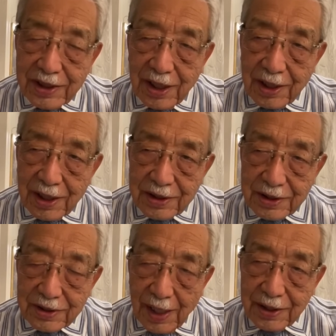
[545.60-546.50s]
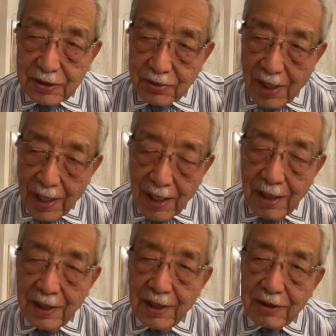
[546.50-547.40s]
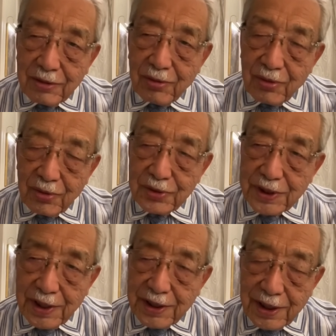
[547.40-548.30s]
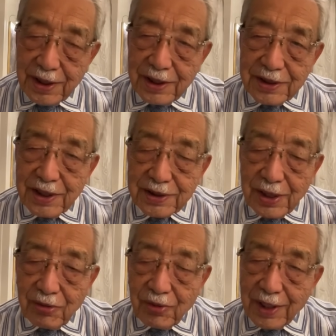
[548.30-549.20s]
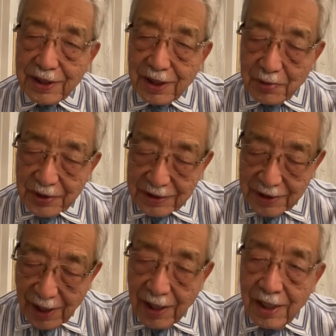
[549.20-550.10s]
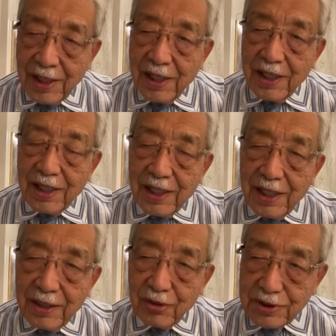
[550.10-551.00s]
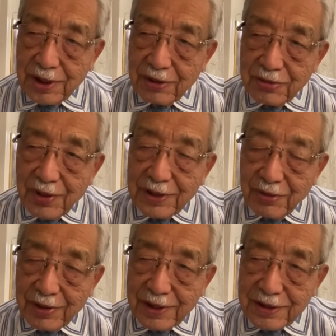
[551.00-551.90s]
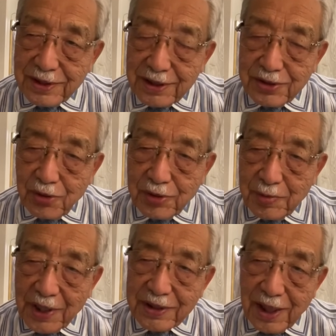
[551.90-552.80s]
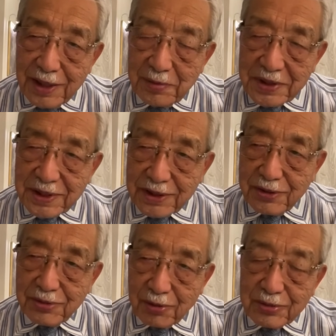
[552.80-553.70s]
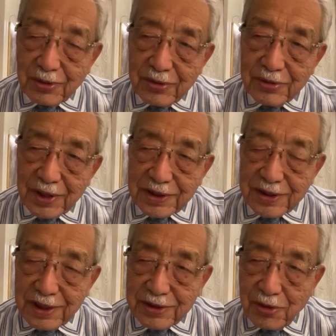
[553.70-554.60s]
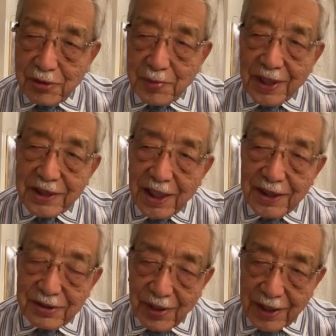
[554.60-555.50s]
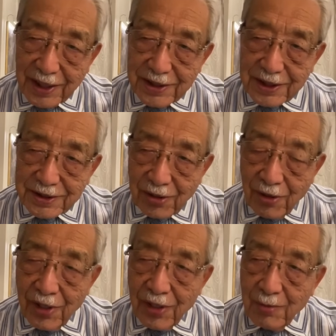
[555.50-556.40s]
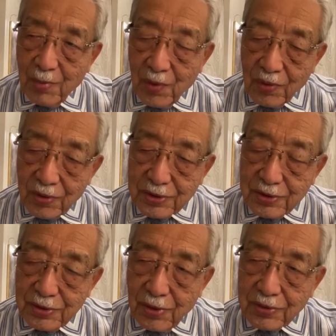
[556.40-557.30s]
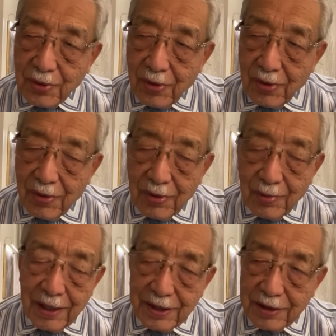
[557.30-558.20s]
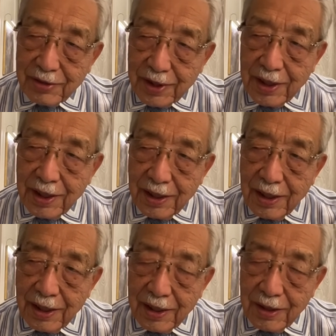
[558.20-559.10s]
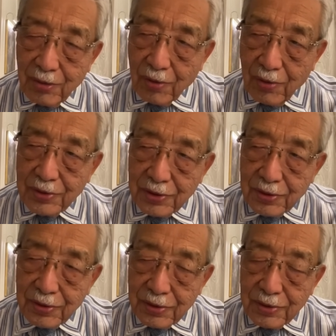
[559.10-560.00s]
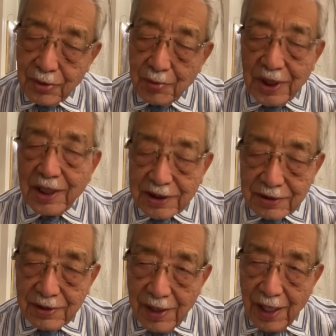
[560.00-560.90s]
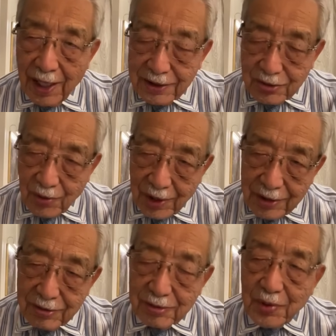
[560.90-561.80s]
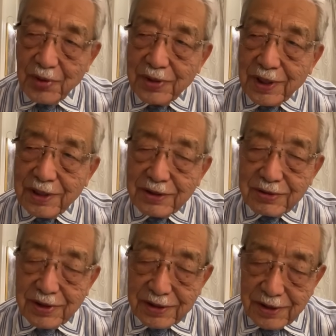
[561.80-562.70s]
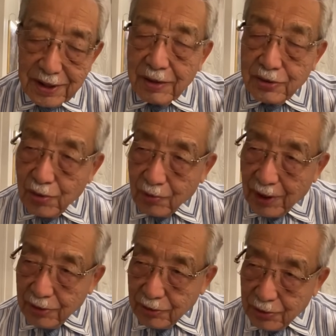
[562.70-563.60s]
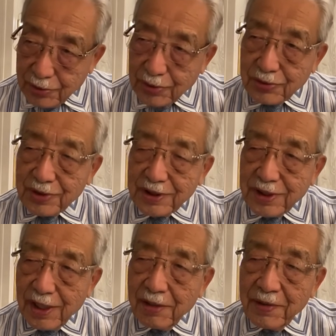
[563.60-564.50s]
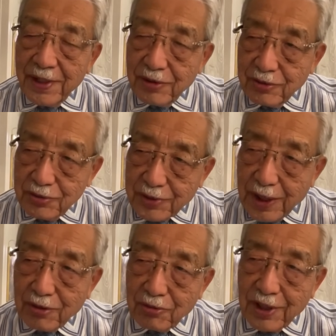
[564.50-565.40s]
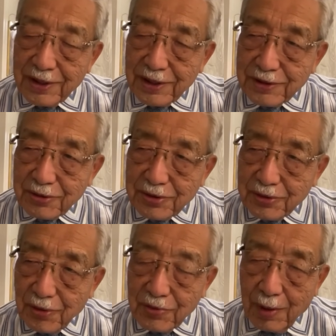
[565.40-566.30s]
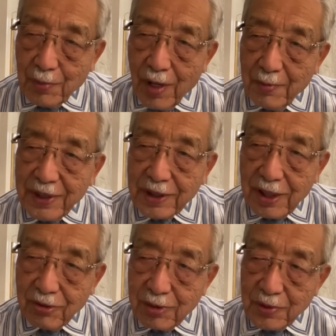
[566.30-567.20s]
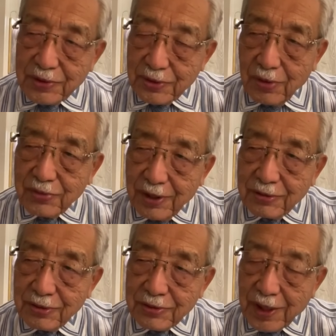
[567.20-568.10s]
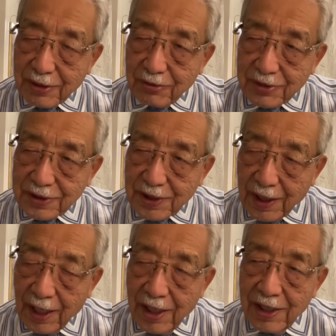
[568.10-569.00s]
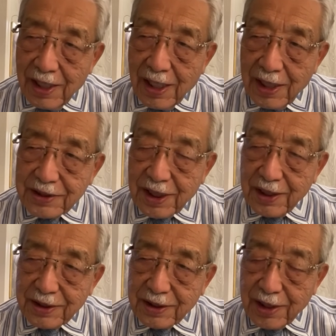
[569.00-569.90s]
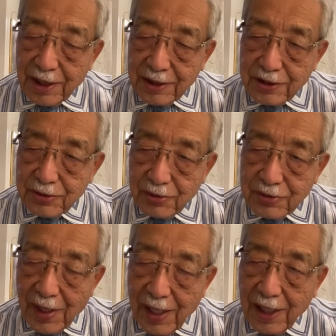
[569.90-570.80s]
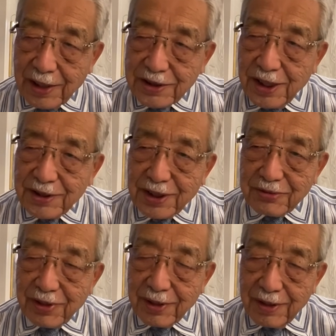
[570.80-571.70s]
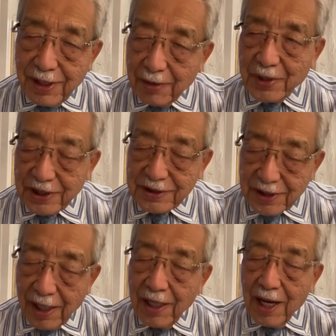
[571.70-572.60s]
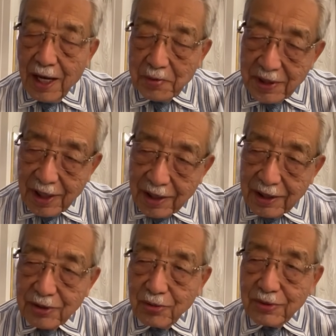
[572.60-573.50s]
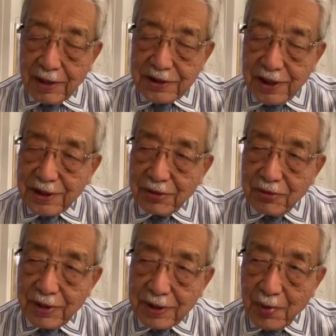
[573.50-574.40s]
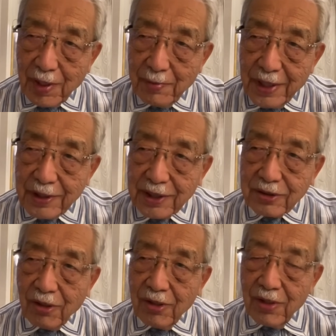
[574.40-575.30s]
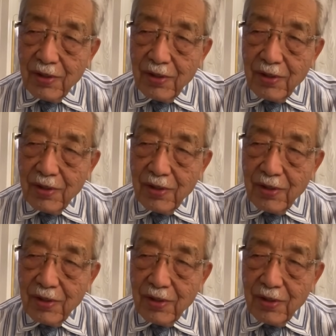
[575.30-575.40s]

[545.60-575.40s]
明らかなんですが、いくらこのロシアに制裁をかけてもですね、えー、ロシアの裏にはですね、強い味方がいまして、中国というですね、強い味方がいるわけなんですよ。もうこの中国のエネルギーの購入のみならず、ありとあらゆるものに対するですね、中国が輸入するんですね。輸入大国なんですよ、中国は。もうアメリカよりも中国は輸入大国ですから。あ従って中国が支援してくれればですね、アメリカからどんな制裁を受けても構わないと。